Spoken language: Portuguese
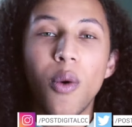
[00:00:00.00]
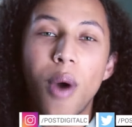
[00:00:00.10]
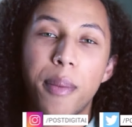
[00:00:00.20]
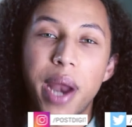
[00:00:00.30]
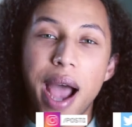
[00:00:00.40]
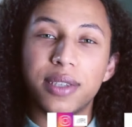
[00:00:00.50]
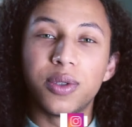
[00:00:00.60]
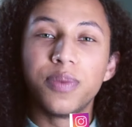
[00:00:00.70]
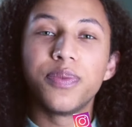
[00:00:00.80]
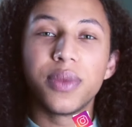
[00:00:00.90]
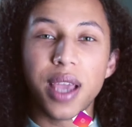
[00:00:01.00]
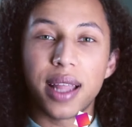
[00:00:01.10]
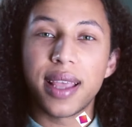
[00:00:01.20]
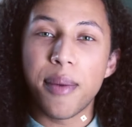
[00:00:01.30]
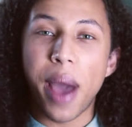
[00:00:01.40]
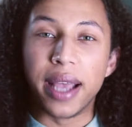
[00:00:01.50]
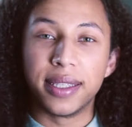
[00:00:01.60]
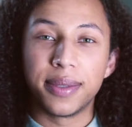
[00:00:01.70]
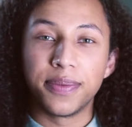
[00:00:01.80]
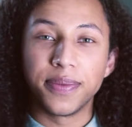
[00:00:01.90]
Um abraço e até
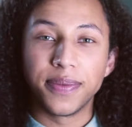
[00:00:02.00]
mais!